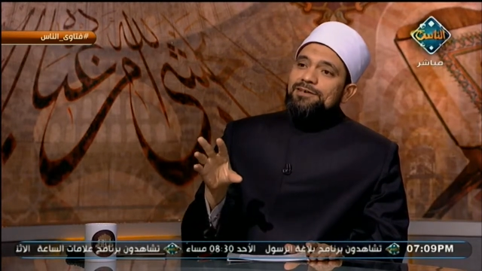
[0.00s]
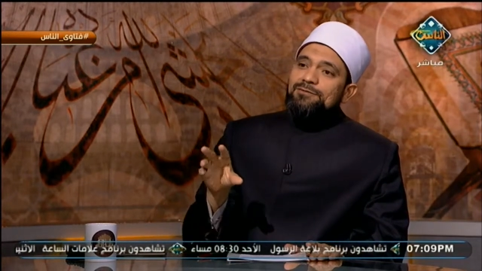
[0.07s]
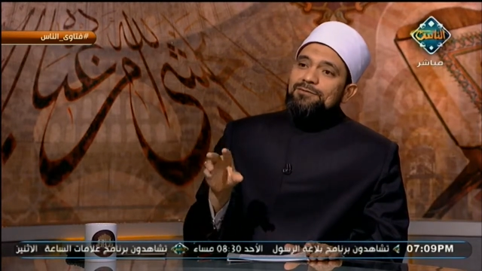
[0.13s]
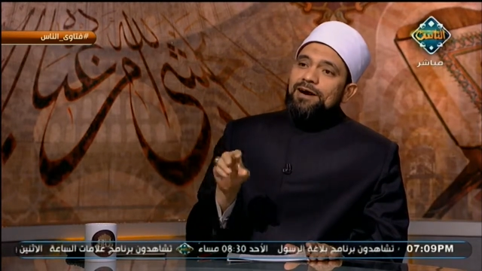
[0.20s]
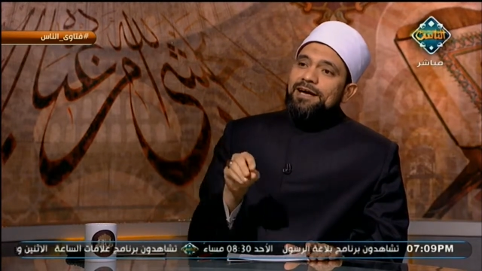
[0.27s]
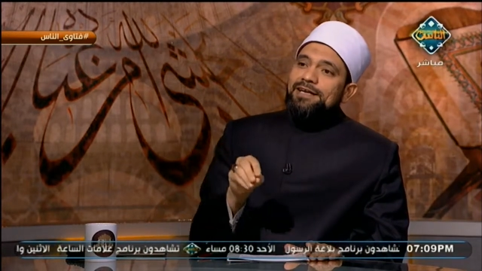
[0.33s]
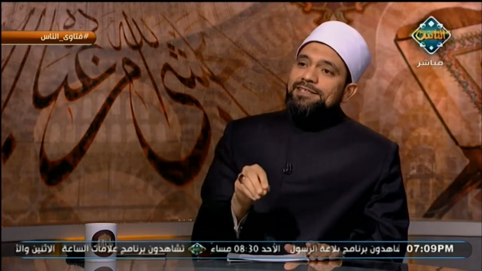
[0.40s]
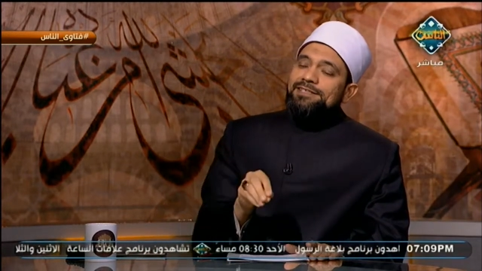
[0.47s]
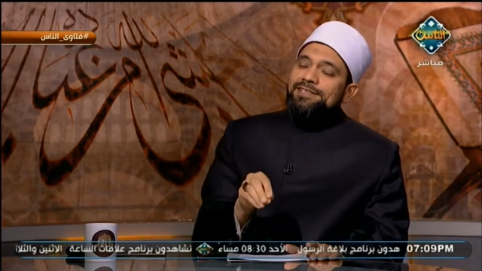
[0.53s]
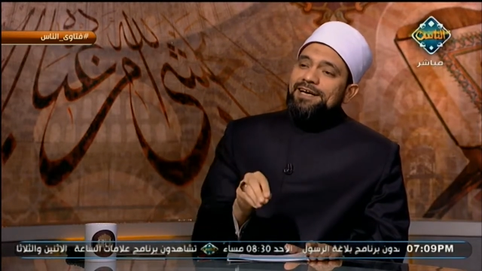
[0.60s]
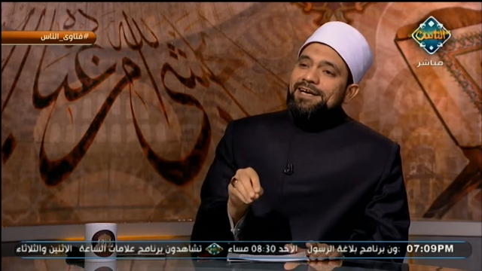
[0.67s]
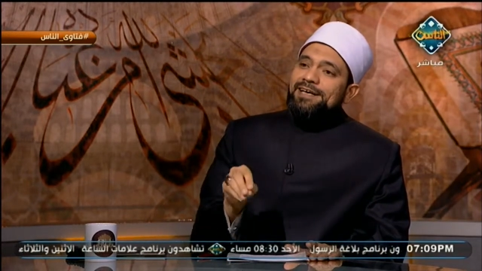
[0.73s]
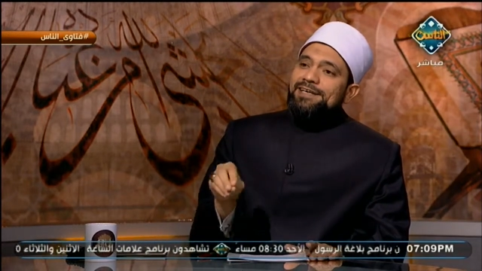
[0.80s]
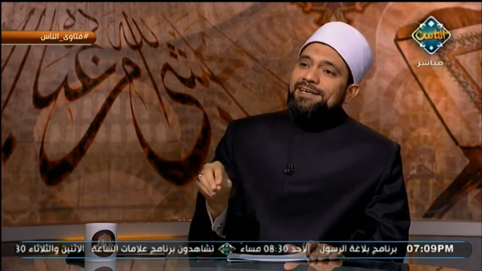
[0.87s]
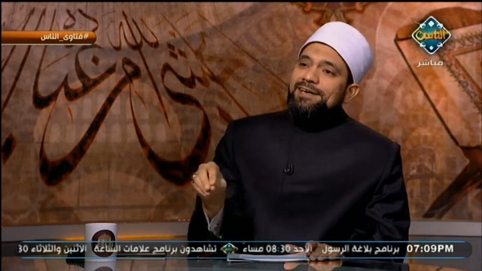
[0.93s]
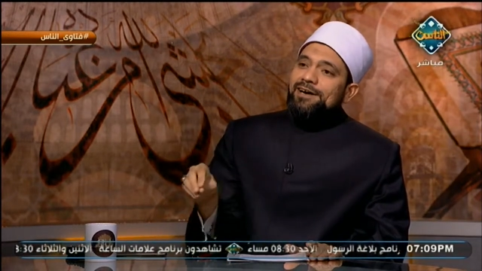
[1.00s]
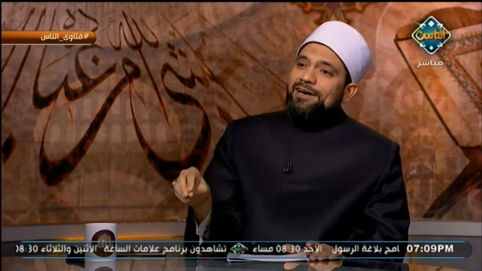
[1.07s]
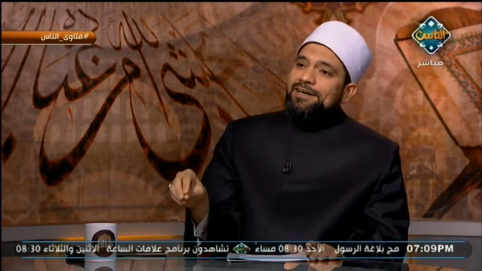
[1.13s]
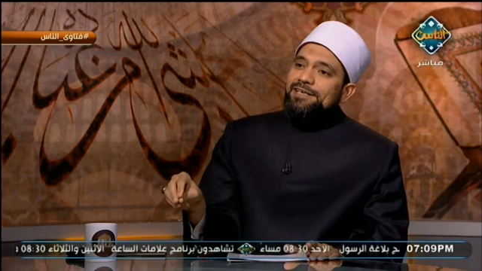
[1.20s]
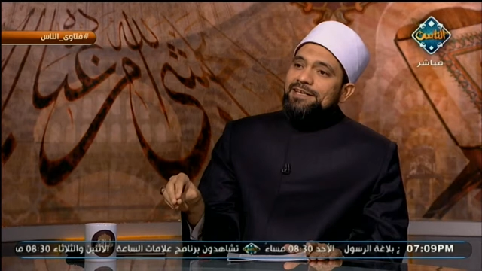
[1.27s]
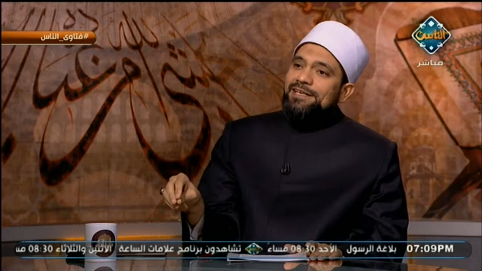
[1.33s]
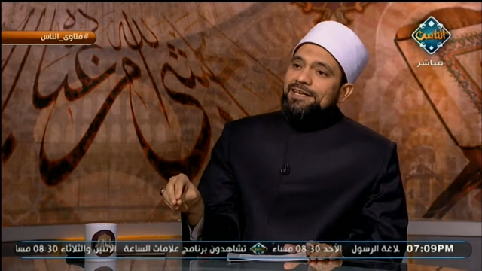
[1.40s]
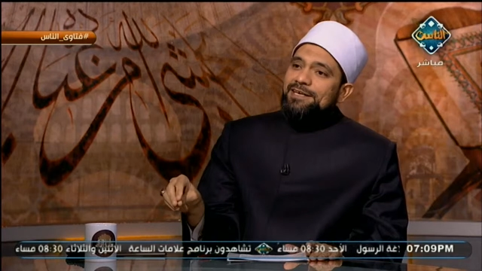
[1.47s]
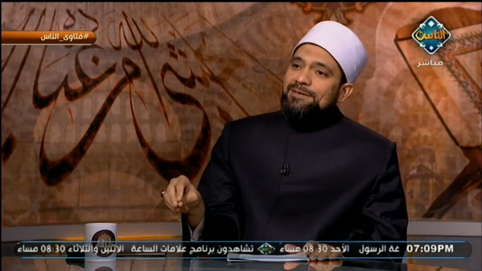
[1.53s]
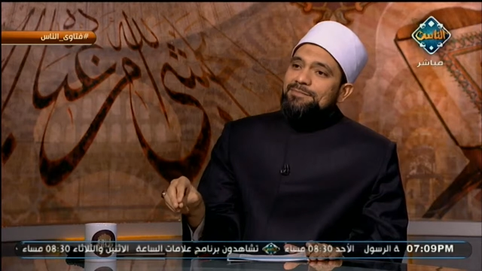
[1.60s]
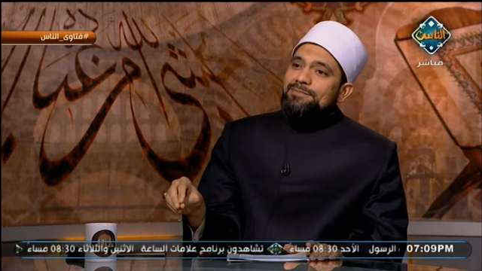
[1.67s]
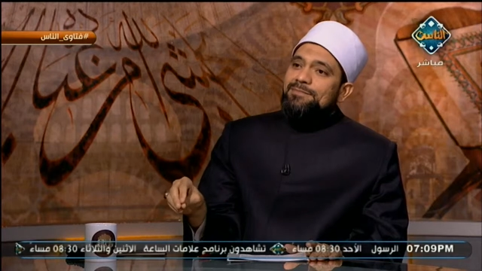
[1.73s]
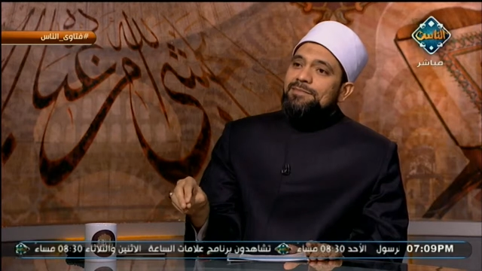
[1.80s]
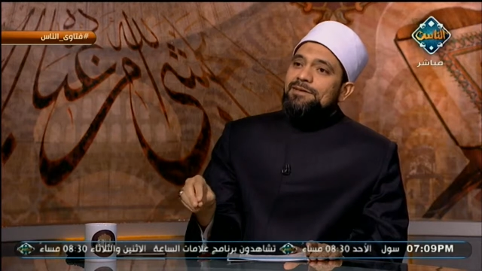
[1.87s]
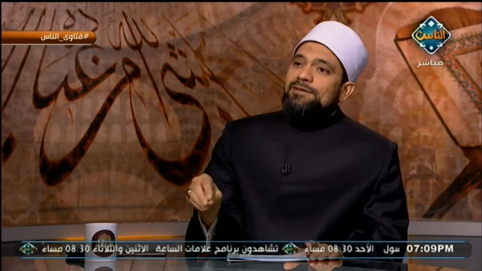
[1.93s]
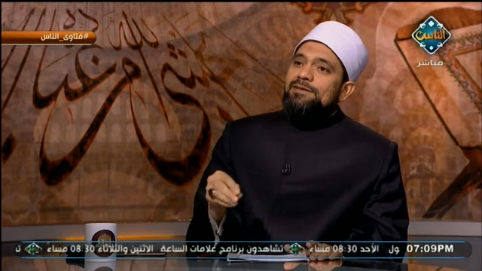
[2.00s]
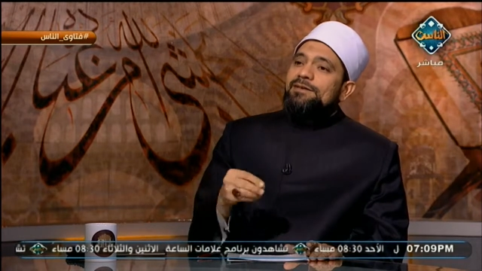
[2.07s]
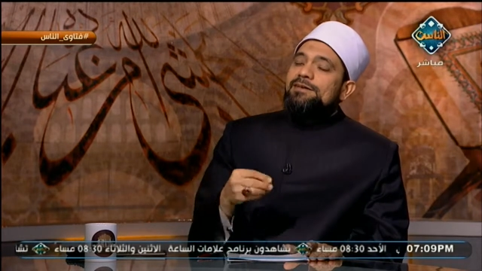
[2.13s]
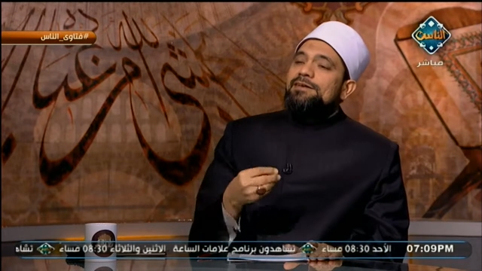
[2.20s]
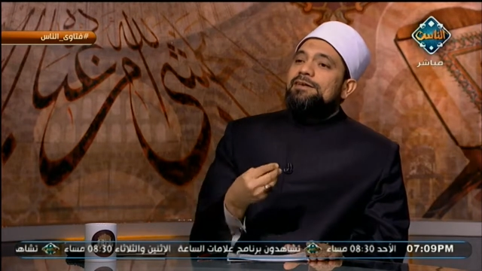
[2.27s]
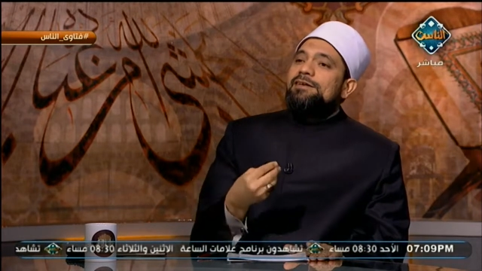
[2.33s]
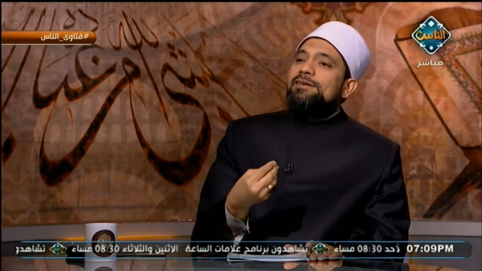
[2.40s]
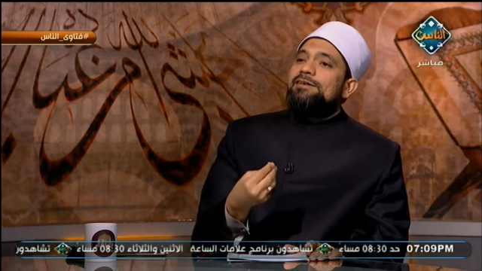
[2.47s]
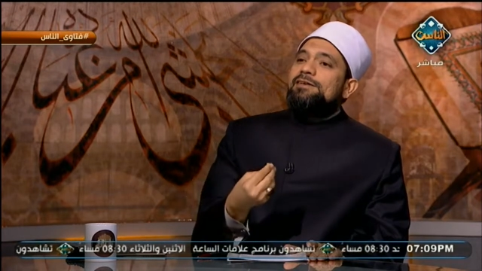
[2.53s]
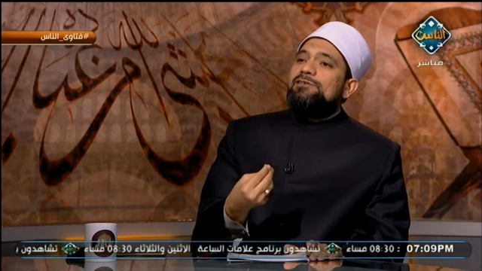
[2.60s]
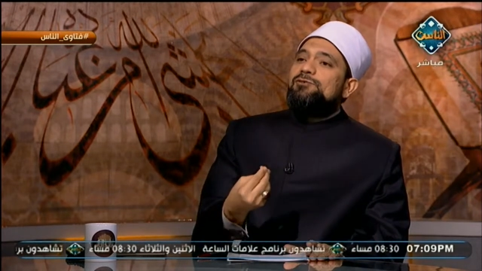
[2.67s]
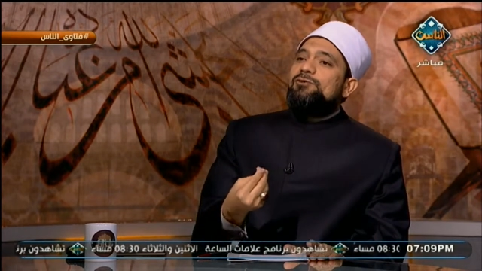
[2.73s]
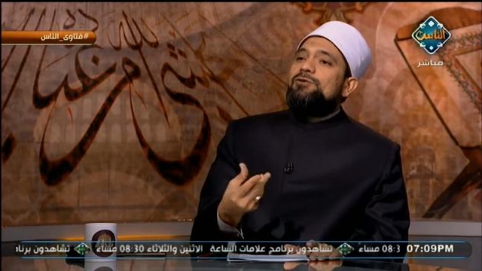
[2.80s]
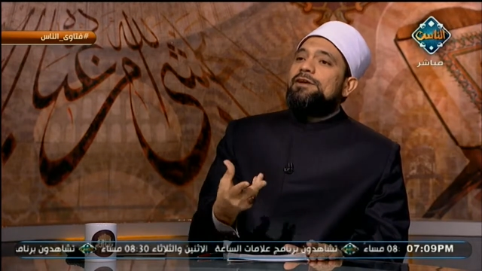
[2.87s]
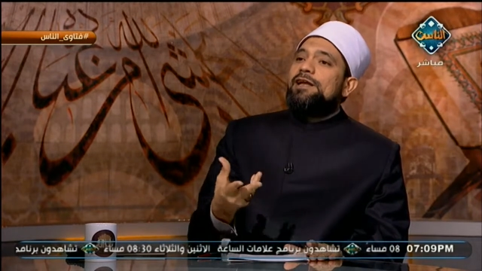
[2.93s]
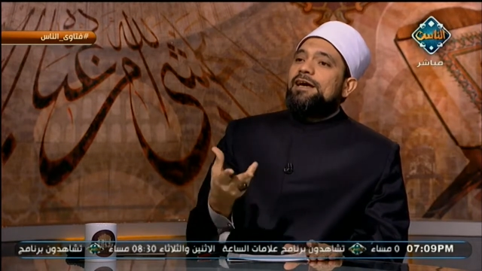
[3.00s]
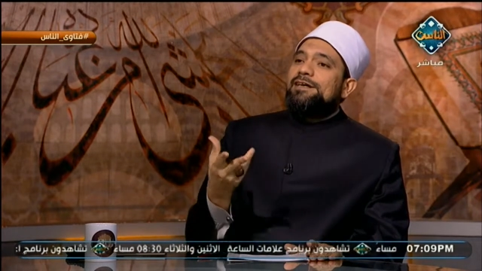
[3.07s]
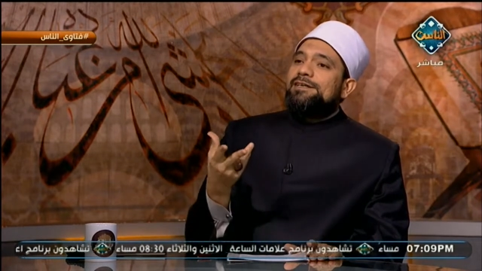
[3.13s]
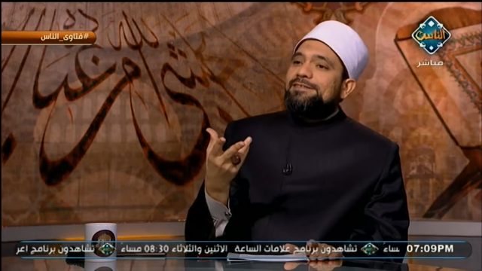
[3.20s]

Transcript: وعند غيرهم آه، سنة